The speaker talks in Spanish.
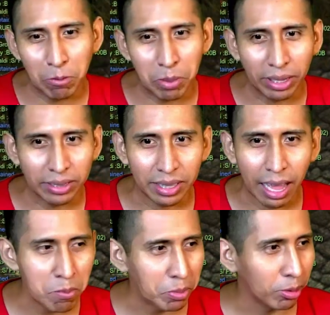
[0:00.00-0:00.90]
pues te
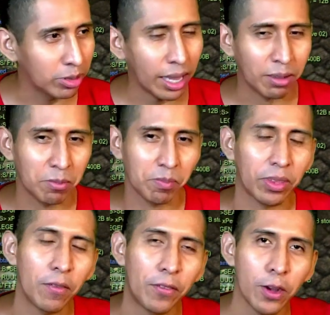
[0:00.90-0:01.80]
dan puro zen.
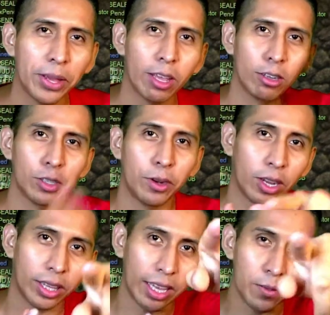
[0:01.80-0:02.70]
En fin, compañeros, espero
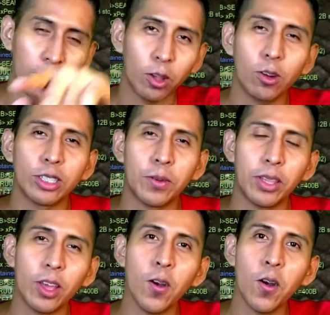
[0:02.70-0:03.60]
que te hayas divertido con este
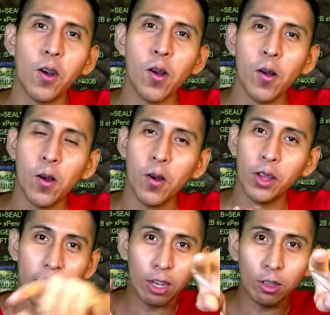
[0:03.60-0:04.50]
video.
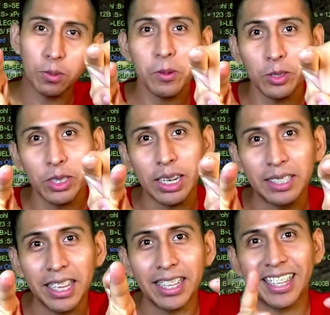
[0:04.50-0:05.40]
Y nos vemos en el
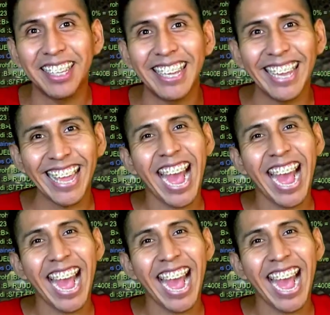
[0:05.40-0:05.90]
siguiente, así que